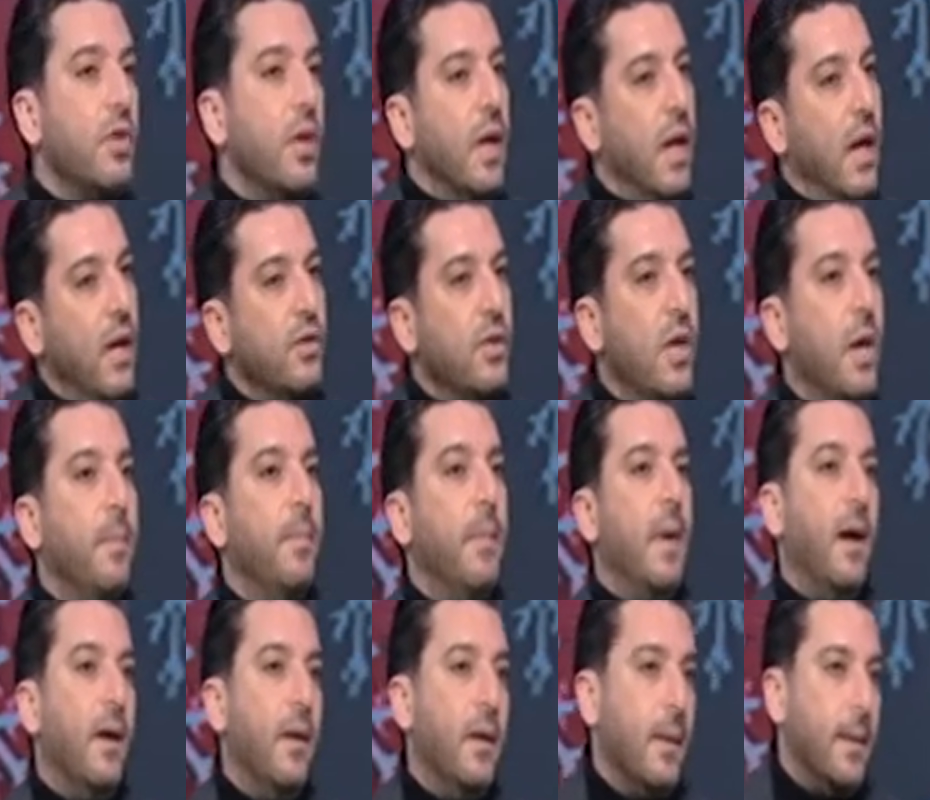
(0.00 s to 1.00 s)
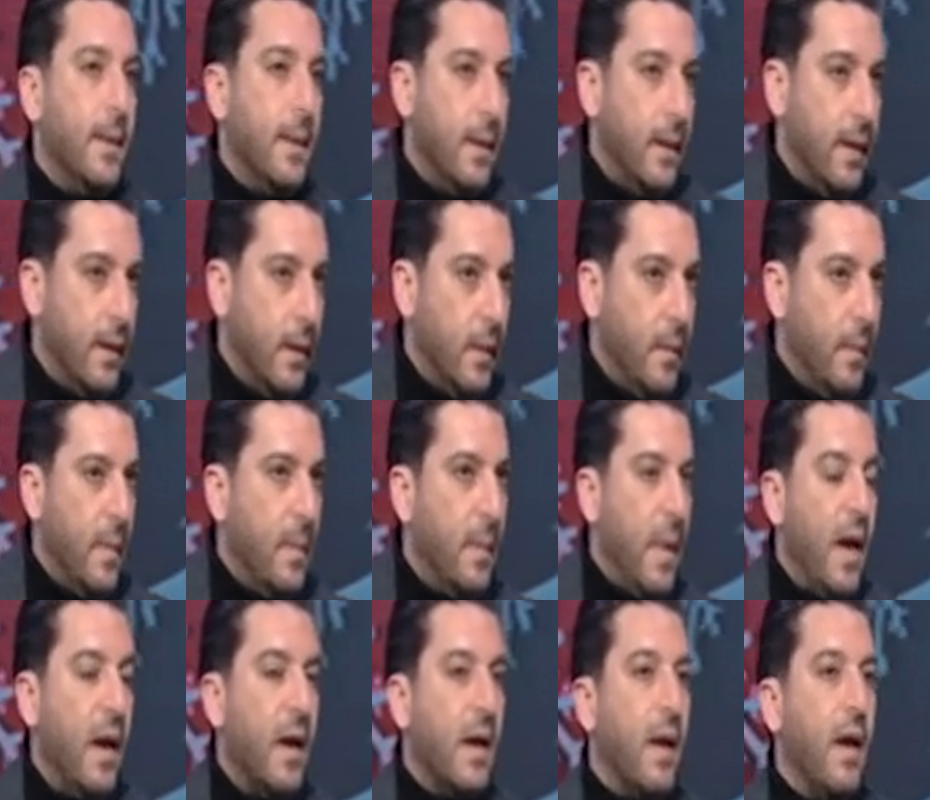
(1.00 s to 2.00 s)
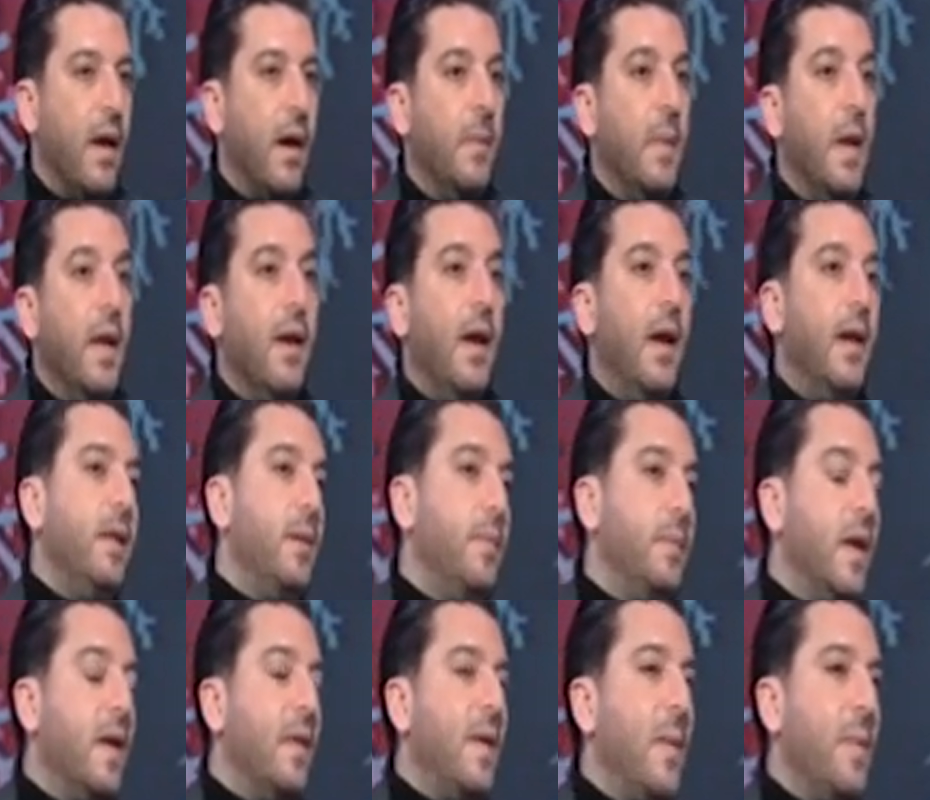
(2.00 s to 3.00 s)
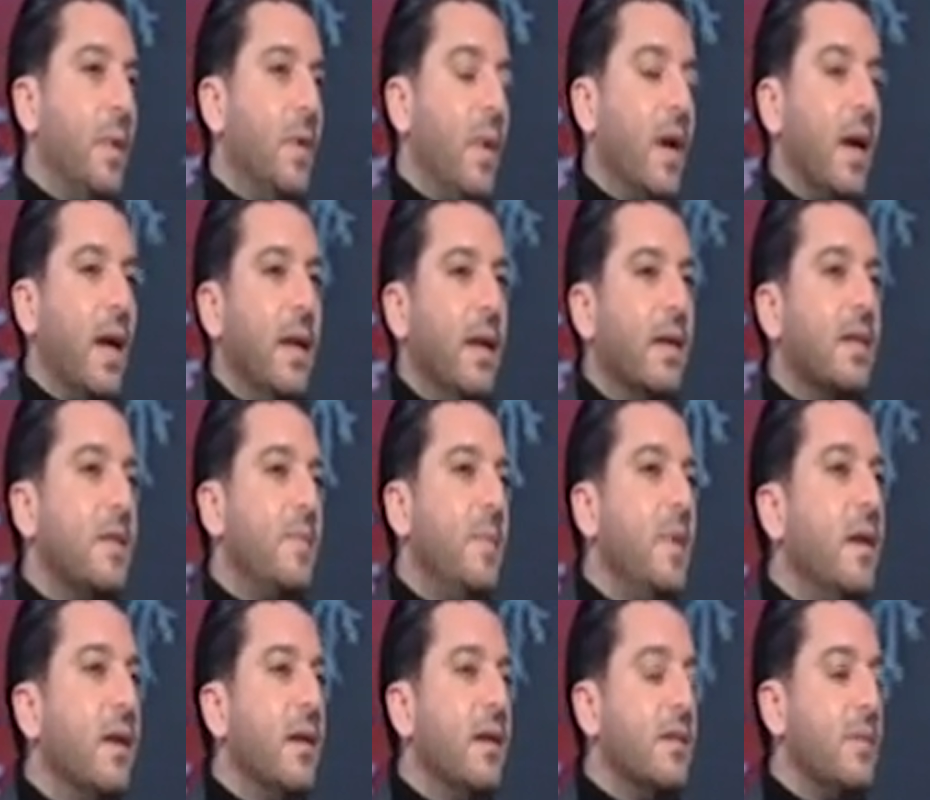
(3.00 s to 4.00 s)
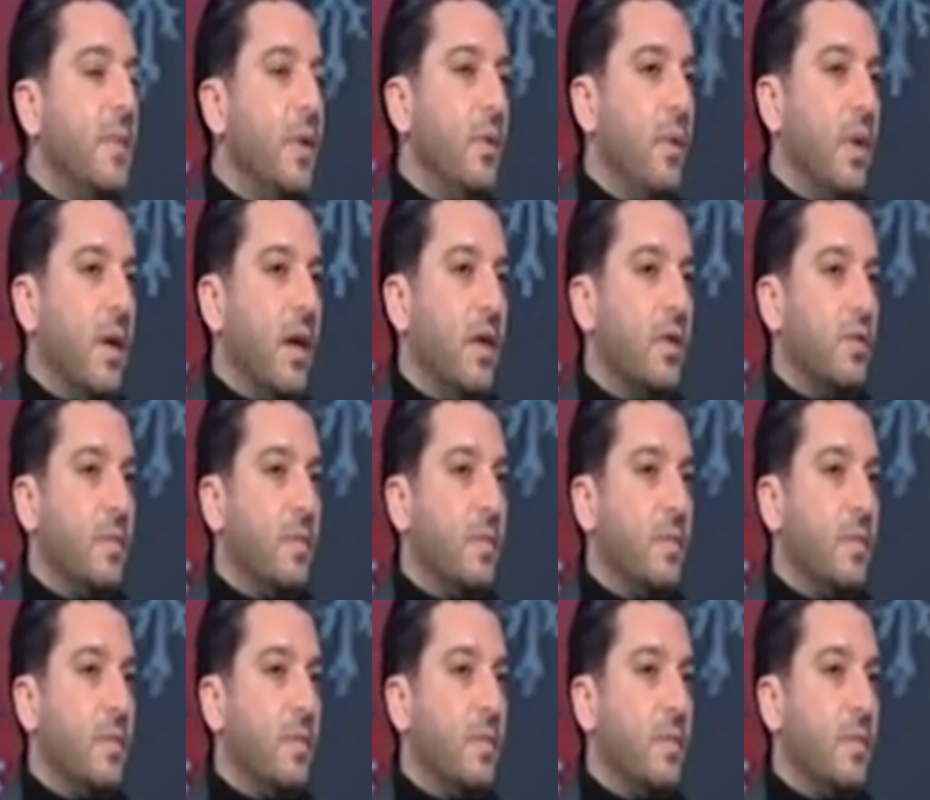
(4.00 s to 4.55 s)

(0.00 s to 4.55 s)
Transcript: خشب مع معك خام هيدي بتخلق من وراء الاكسبيرينس بالورش